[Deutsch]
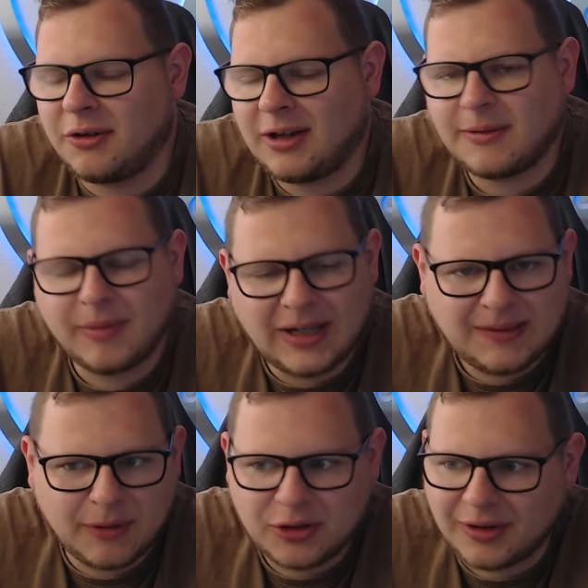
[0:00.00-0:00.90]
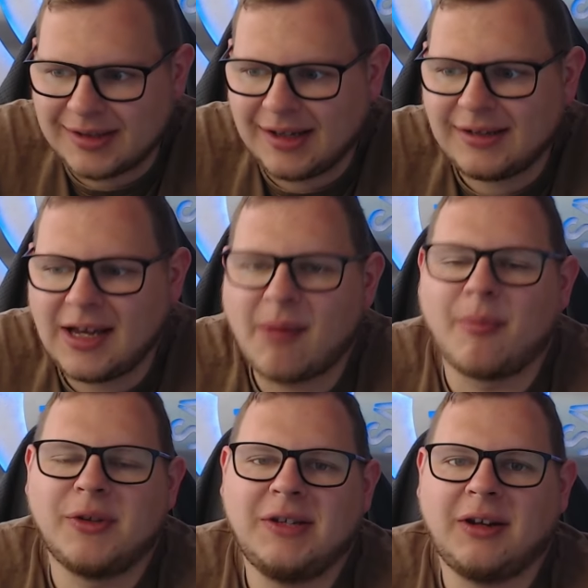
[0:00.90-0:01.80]
Und ich habe es beim letzten Mal schon gesagt, ja, man
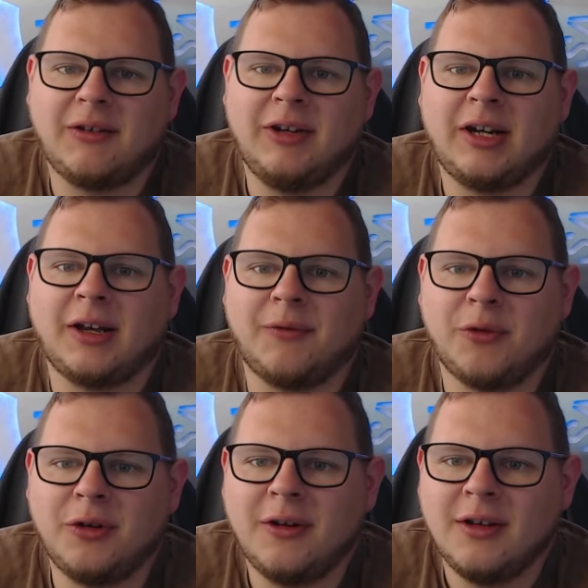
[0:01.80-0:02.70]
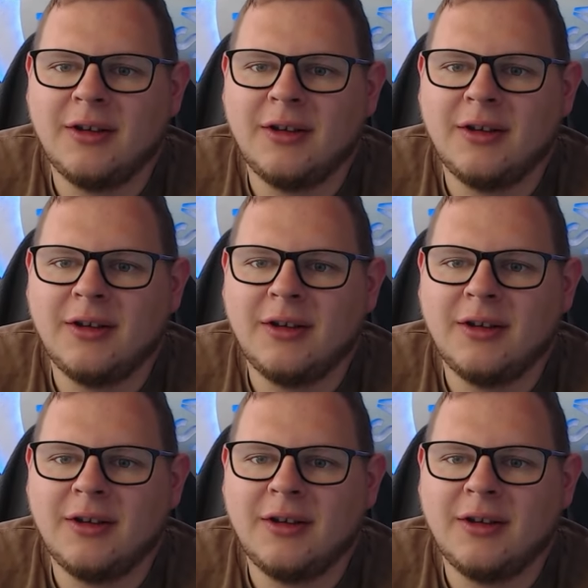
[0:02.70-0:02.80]
muss sich daran gewöhnen,